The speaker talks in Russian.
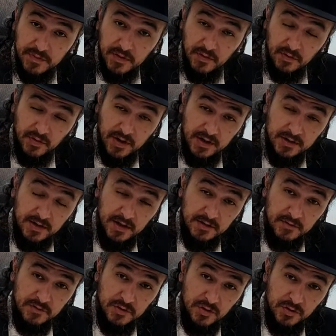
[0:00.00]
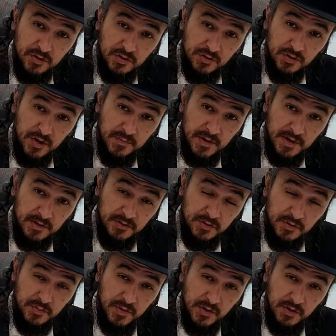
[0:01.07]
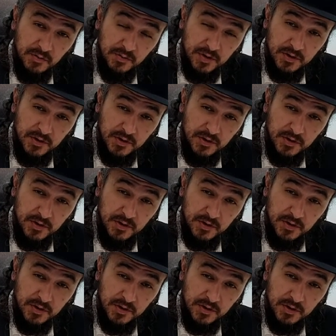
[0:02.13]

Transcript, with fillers: Он говорит, это все то, что нам Акадош Бараху